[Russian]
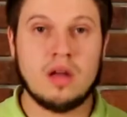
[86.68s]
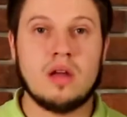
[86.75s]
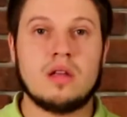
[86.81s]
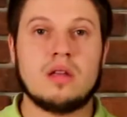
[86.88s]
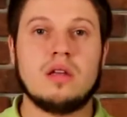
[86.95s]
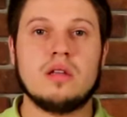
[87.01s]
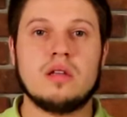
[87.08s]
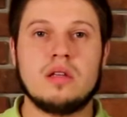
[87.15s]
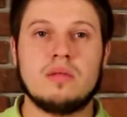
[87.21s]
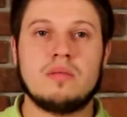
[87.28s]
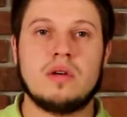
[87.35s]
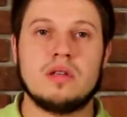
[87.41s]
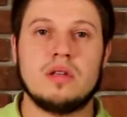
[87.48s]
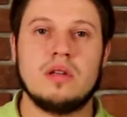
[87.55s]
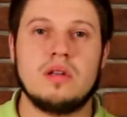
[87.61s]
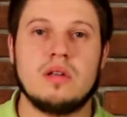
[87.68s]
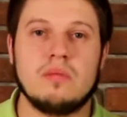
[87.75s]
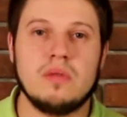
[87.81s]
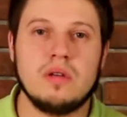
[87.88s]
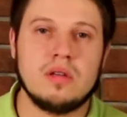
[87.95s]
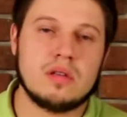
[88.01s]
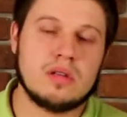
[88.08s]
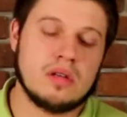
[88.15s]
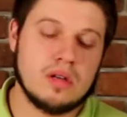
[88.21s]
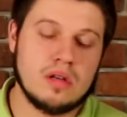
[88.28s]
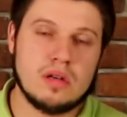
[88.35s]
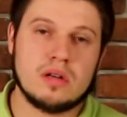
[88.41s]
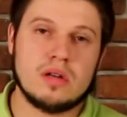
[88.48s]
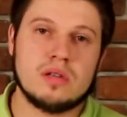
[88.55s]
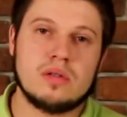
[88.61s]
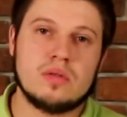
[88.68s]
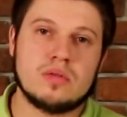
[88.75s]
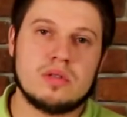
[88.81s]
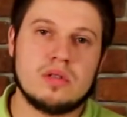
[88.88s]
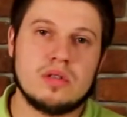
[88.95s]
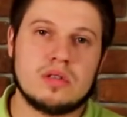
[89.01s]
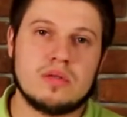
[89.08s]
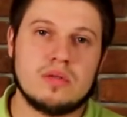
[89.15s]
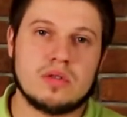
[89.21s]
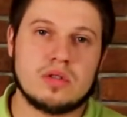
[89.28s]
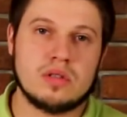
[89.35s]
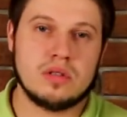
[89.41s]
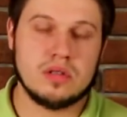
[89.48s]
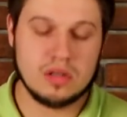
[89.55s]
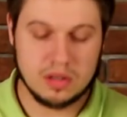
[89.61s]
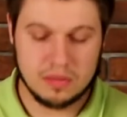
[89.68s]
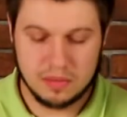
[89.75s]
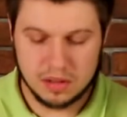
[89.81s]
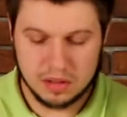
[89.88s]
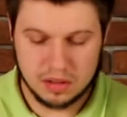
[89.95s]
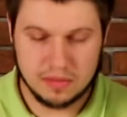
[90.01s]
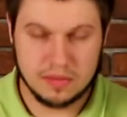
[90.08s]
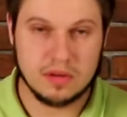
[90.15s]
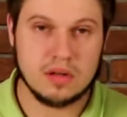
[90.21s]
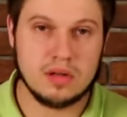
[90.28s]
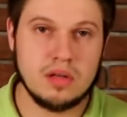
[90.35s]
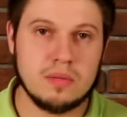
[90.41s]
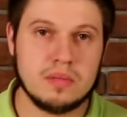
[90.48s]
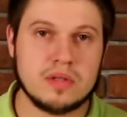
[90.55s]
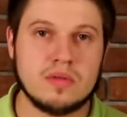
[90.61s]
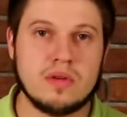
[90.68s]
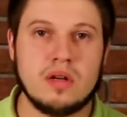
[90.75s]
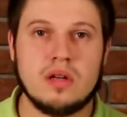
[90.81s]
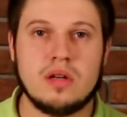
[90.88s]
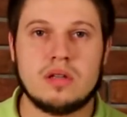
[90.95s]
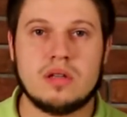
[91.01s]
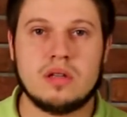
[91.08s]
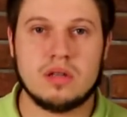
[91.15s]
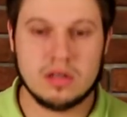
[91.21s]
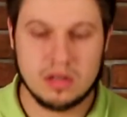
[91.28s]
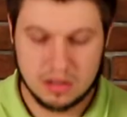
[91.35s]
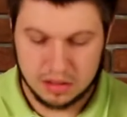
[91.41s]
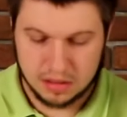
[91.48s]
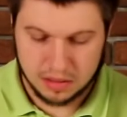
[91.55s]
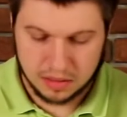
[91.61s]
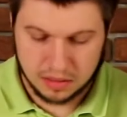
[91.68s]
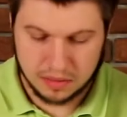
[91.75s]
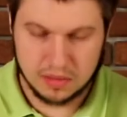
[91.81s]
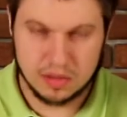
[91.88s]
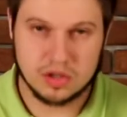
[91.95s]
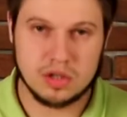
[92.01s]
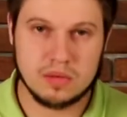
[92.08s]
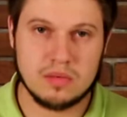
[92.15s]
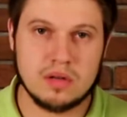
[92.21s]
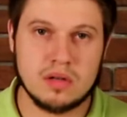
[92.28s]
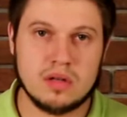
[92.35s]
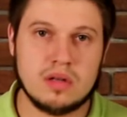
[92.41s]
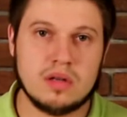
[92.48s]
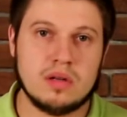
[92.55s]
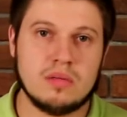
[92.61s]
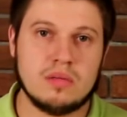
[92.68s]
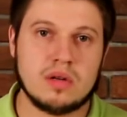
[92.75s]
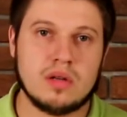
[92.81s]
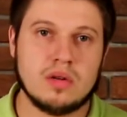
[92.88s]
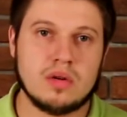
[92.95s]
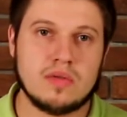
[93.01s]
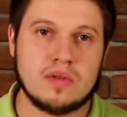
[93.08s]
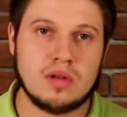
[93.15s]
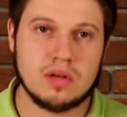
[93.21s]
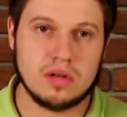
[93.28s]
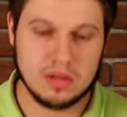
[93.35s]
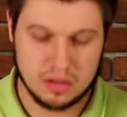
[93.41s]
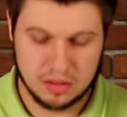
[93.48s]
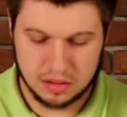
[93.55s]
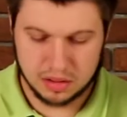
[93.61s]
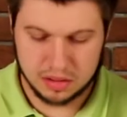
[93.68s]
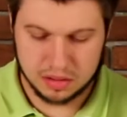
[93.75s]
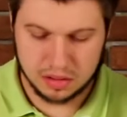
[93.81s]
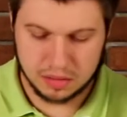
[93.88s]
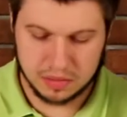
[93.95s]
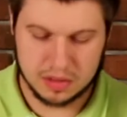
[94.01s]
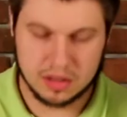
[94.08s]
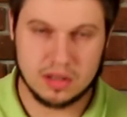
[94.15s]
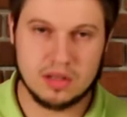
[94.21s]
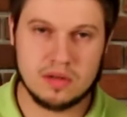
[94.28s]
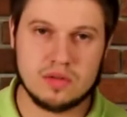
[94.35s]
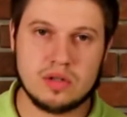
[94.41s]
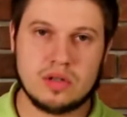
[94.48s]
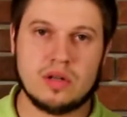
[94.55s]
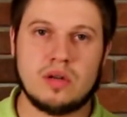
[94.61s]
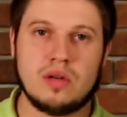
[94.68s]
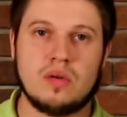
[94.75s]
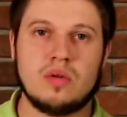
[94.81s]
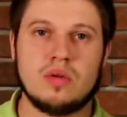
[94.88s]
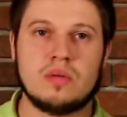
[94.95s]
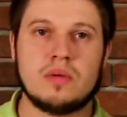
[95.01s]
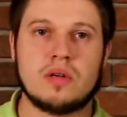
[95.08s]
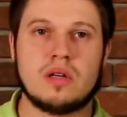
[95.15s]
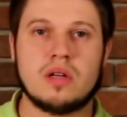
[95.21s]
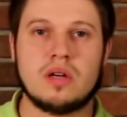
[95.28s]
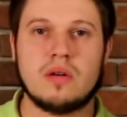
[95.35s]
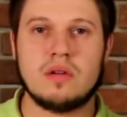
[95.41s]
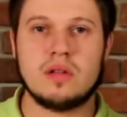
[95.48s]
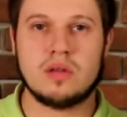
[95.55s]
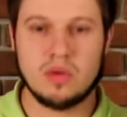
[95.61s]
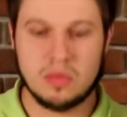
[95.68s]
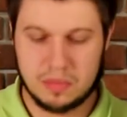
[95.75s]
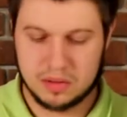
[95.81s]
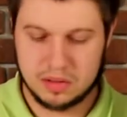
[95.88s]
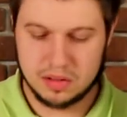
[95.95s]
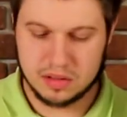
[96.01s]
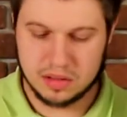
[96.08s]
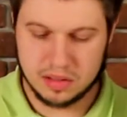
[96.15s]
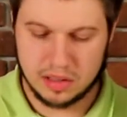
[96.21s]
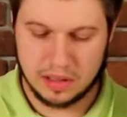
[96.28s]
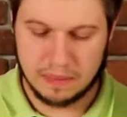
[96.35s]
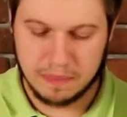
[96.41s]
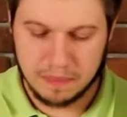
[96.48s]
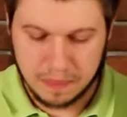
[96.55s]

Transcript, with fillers: Данная модель имеет радиус действия 60 метров и позволяет в режиме маркировки найденных пострадавших отмаркировать до 5 целей.